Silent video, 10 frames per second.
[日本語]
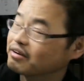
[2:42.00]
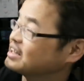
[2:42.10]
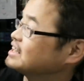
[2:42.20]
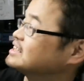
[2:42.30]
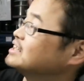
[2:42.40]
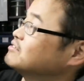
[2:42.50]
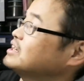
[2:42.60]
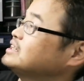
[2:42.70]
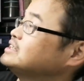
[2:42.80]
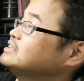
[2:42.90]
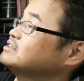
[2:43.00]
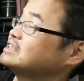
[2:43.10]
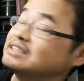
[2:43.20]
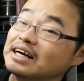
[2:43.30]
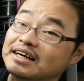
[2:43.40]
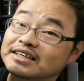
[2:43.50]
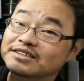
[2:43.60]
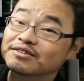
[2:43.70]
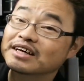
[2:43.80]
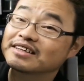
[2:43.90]
これはね、ちゃんとね、医師の診断が
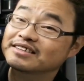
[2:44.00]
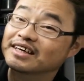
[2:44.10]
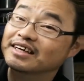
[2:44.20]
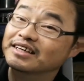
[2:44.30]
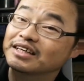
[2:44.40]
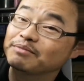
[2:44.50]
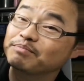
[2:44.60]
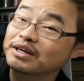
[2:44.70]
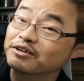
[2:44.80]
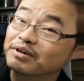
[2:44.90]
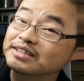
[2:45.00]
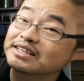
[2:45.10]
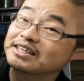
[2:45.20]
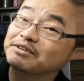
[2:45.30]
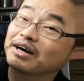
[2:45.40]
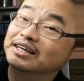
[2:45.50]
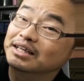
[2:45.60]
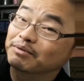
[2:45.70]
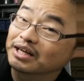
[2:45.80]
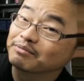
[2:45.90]
必要なんですね。一般のワンちゃんには
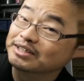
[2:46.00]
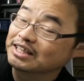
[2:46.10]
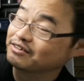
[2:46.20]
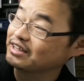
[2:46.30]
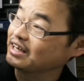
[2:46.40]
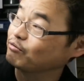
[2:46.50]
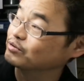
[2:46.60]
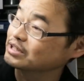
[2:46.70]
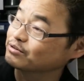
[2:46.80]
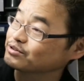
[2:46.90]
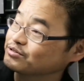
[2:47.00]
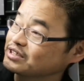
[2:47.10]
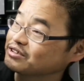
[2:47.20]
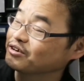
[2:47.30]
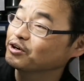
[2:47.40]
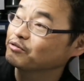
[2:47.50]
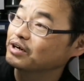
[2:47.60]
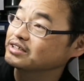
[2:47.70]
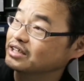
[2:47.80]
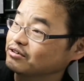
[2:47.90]
食べられませんので、お、里チュンチの
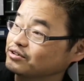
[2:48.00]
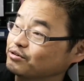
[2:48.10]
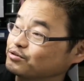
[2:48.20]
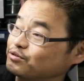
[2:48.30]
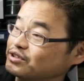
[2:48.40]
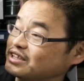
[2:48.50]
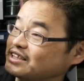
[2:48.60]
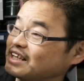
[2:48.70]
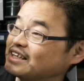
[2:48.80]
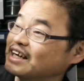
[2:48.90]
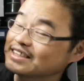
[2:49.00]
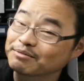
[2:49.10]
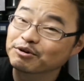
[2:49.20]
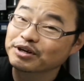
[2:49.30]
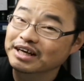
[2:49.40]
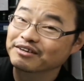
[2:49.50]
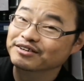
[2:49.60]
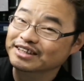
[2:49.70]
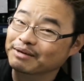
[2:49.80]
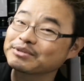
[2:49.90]
ワンちゃんと一緒の食事にしたいなっても、これ、あ
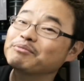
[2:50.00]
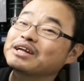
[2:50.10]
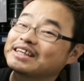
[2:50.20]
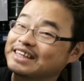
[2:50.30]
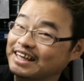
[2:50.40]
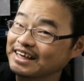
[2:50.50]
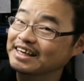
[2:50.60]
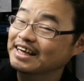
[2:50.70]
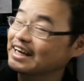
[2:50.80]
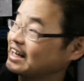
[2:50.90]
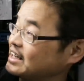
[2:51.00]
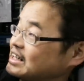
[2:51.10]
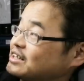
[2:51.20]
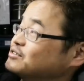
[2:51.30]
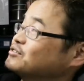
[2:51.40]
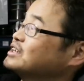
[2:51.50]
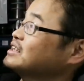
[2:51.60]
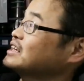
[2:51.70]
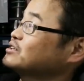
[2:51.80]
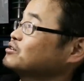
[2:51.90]
の、食べ、ダメなんでね。はい。あの、そのあ
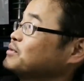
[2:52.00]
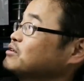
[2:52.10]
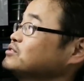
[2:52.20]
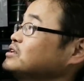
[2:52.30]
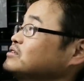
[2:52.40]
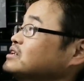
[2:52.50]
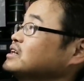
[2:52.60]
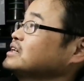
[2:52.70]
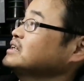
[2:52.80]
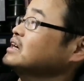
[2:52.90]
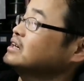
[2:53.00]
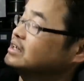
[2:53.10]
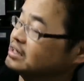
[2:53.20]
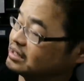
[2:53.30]
たりはちょっと、ま、ご注意ください。で、